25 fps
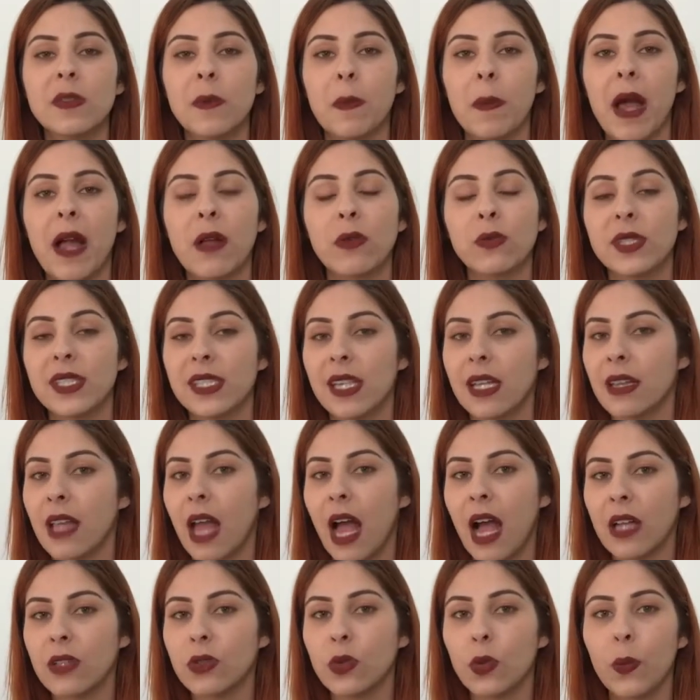para o
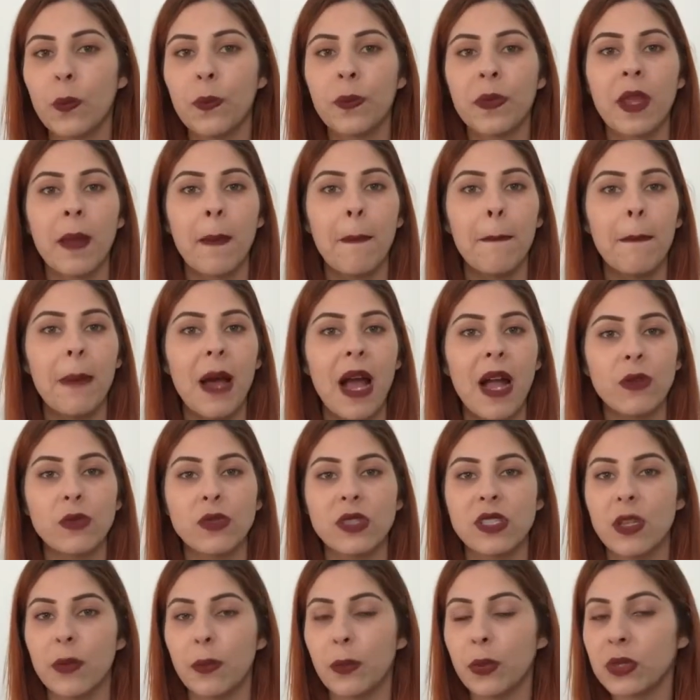Senado, para os
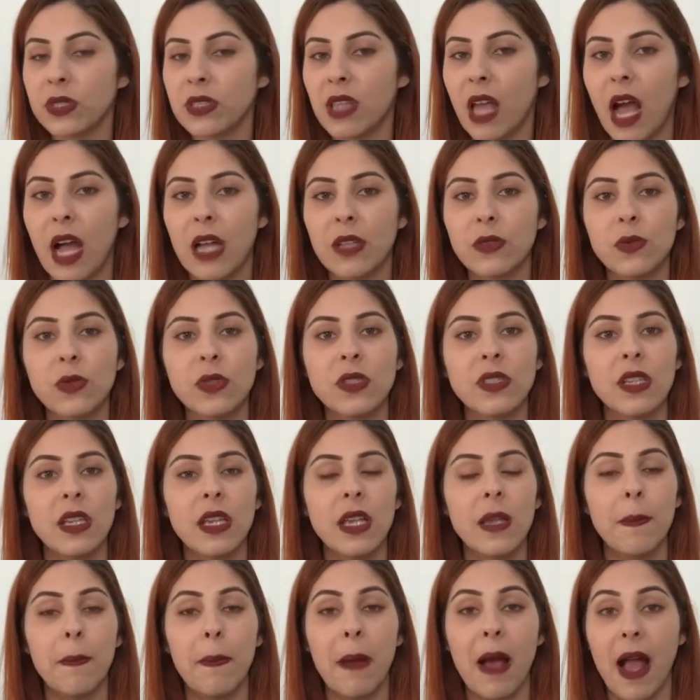deputados e
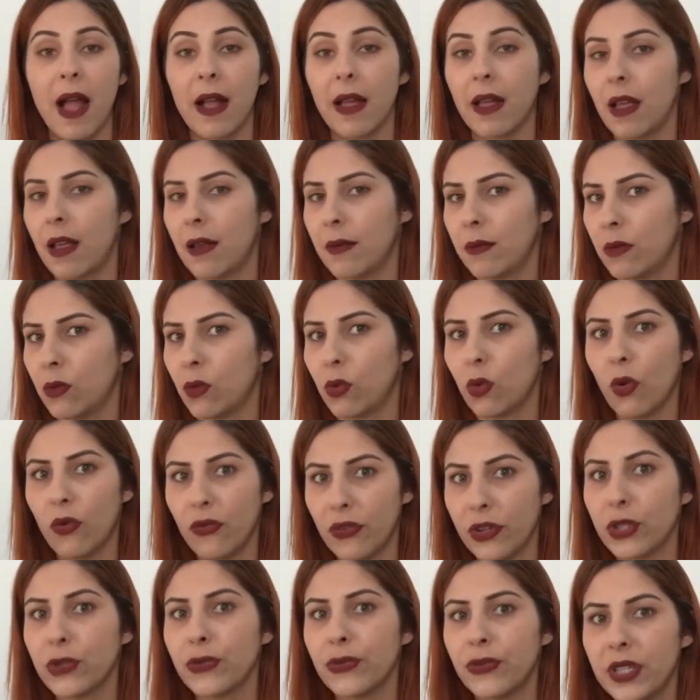para o
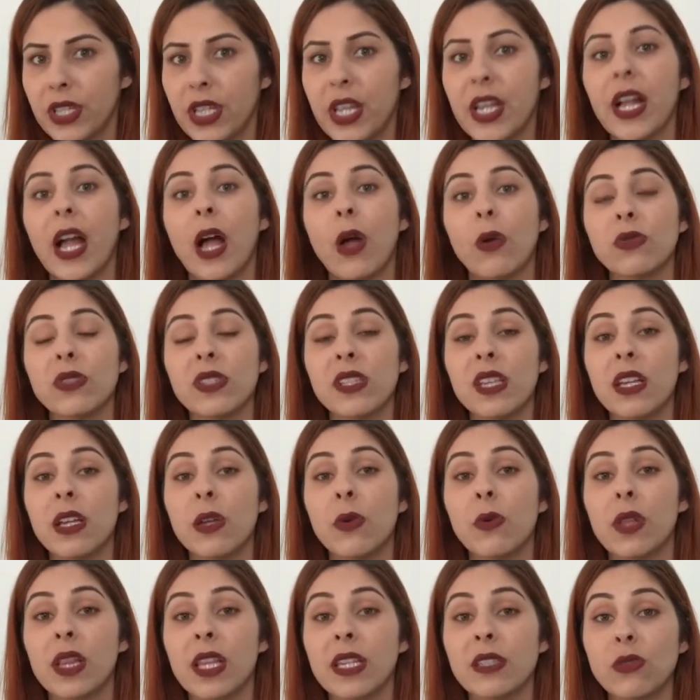governo federal seriam
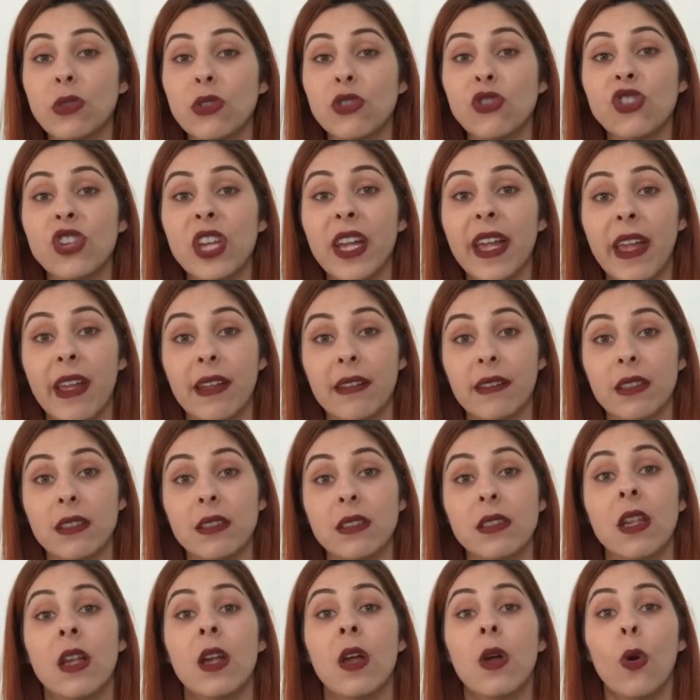eleições diretas.
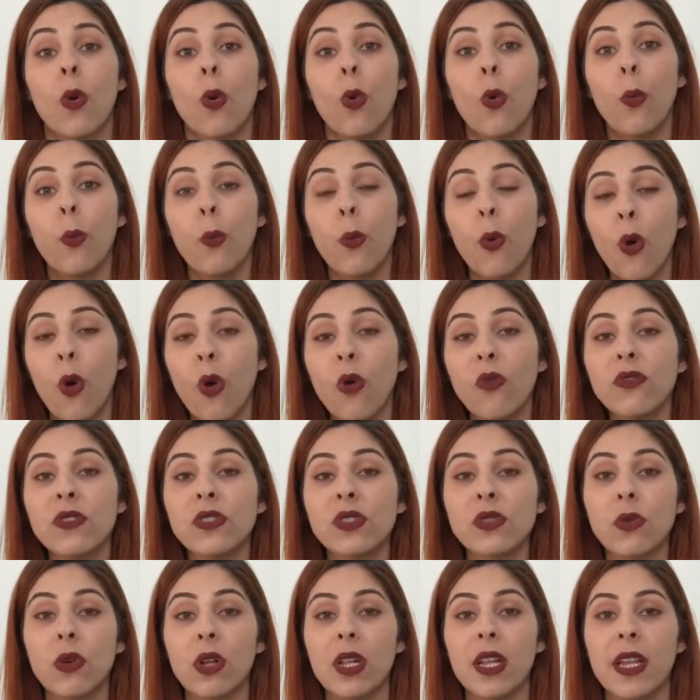O povo
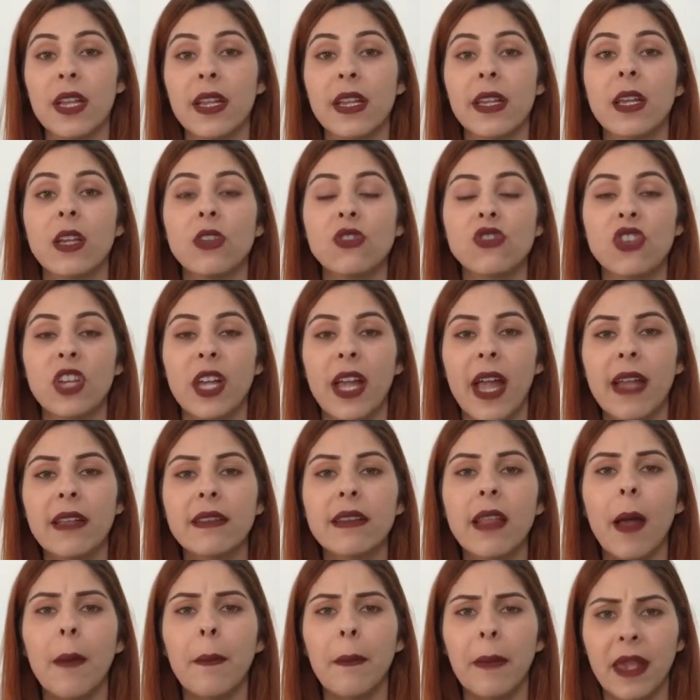escolheria
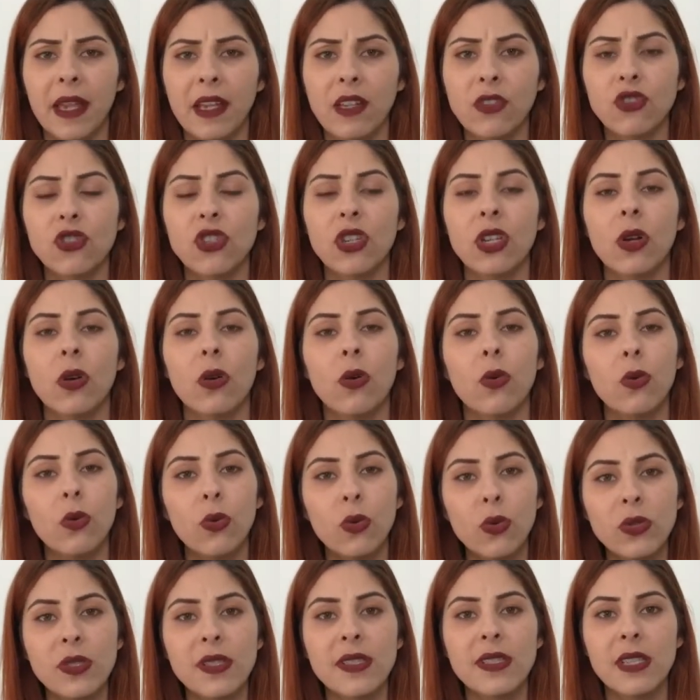diretamente
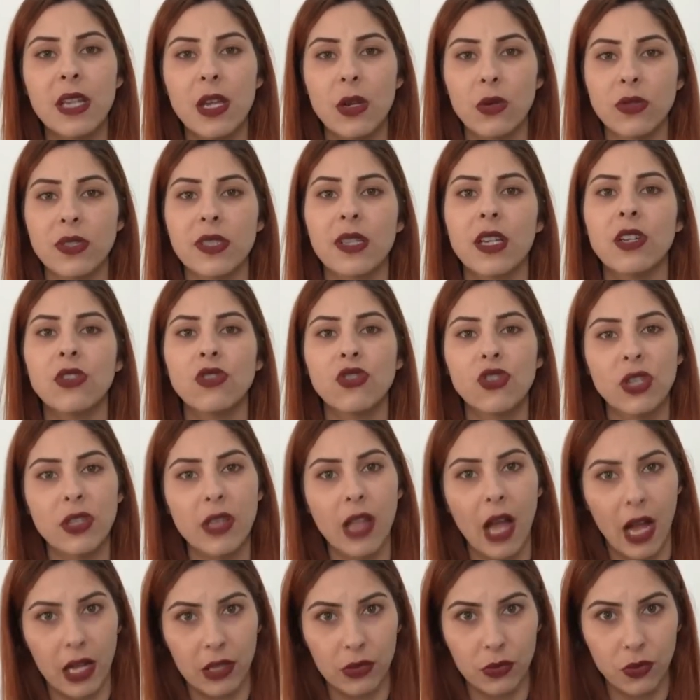os seus
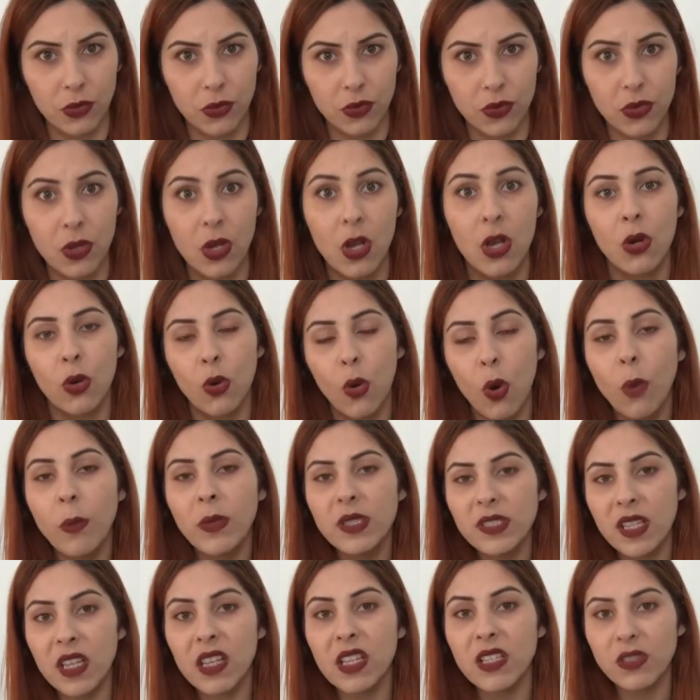candidatos, como as
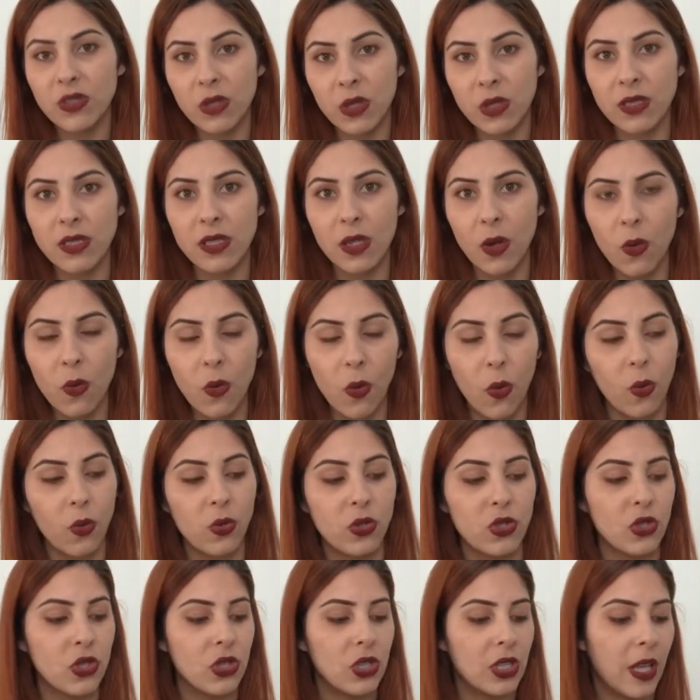eleições são
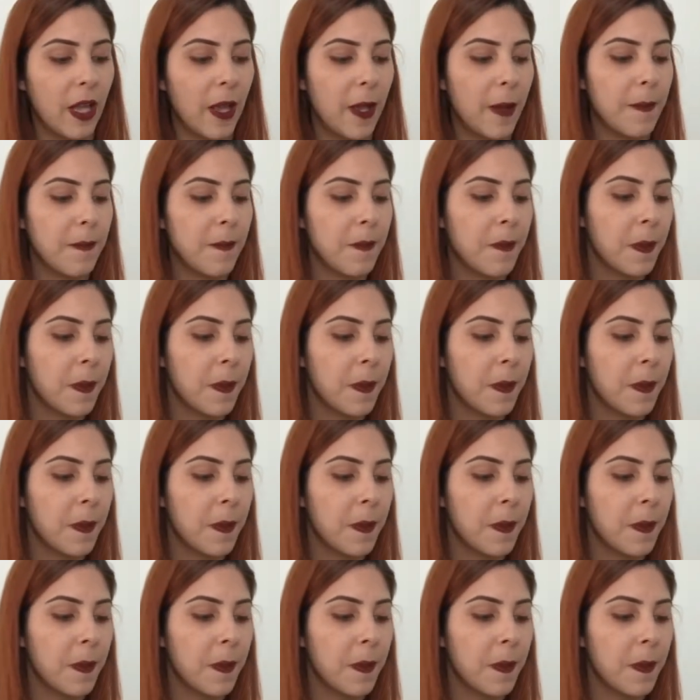hoje, né?